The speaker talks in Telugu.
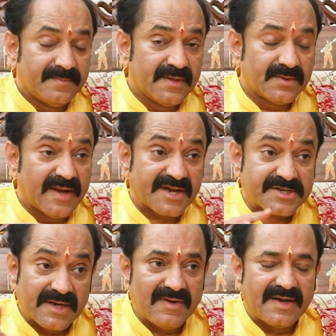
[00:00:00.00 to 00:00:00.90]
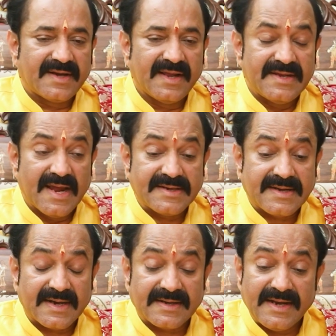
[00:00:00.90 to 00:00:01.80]
మీరు నెక్స్ట్ లెవెల్ అంటే
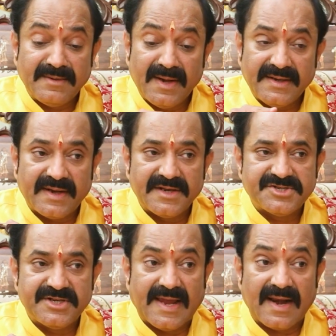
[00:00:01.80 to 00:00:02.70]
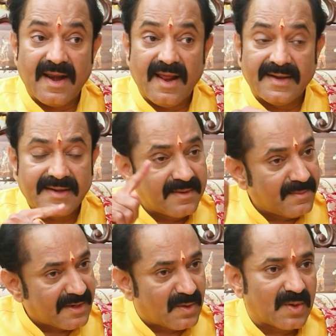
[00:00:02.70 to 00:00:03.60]
ఎంటర్టైన్మెంట్ నుంచి
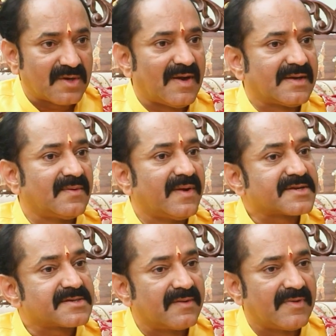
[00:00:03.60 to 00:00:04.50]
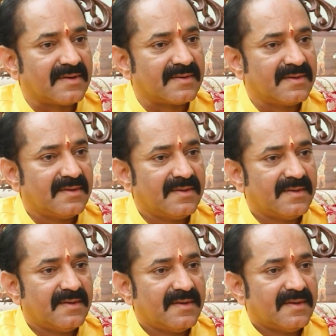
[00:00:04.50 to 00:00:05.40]
ఎన్లైటైన్మెంట్లోకి వెళ్ళటం నెక్స్ట్ లెవెల్
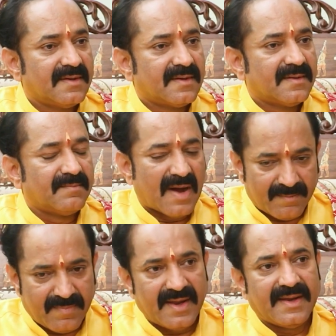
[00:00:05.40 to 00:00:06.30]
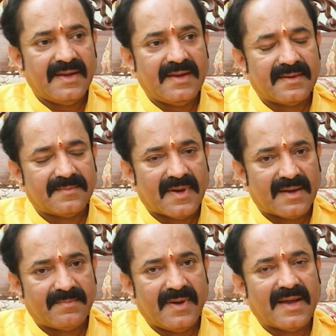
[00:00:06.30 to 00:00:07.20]
మా అబ్బాయి మా
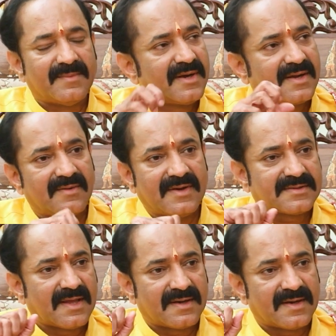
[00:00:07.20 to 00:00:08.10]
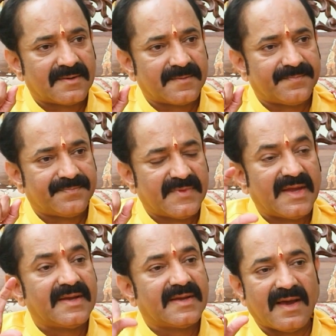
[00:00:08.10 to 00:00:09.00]
అబ్బాయి అమెరికా
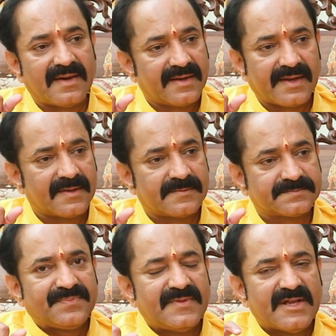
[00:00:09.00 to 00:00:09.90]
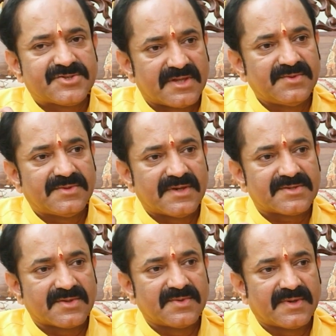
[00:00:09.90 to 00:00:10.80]
దేనికి రా అని అడిగాను నేను చదువుతున్న
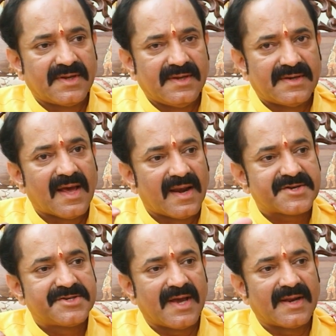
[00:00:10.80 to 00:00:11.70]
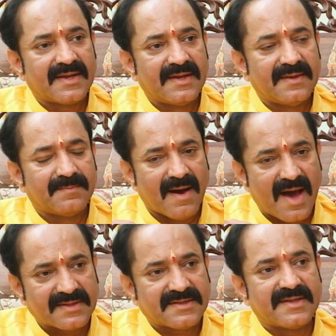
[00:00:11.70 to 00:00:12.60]
చదువుకి నా లక్ష్యాలకి
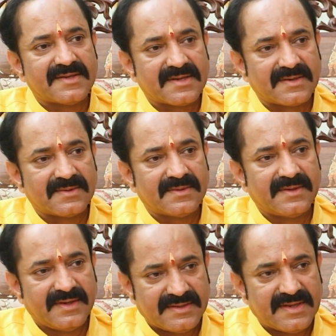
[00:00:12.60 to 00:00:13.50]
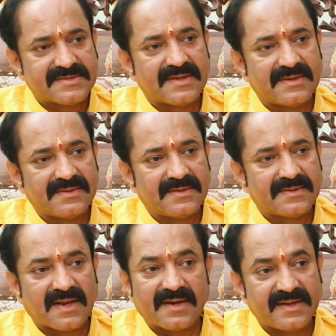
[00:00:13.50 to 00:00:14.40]
భారతదేశంలో ఈ దేశంలో
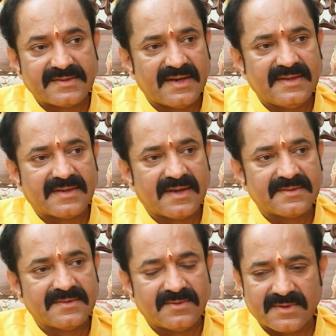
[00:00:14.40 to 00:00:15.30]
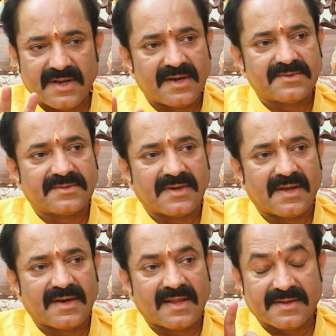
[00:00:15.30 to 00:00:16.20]
నాన్న నీకు తెలియదు కాదు ఊరికే అడుగుతున్నా
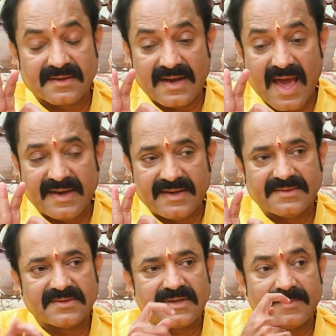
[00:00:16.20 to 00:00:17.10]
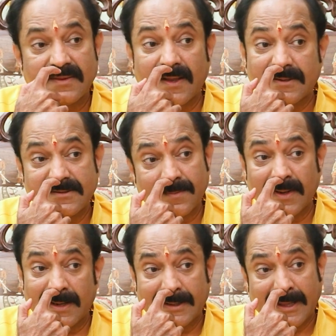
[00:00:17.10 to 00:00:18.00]
నాకు క్లారిటీతో సమాధానం
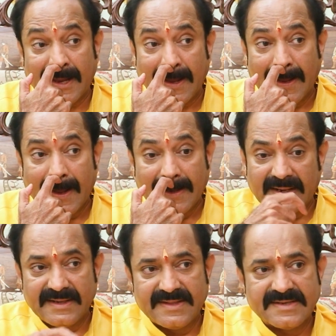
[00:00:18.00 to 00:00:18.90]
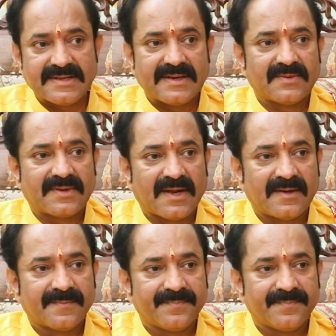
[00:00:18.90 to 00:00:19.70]
చెప్పగలిగితే నేను ఈ దేశంలో ఉంటాను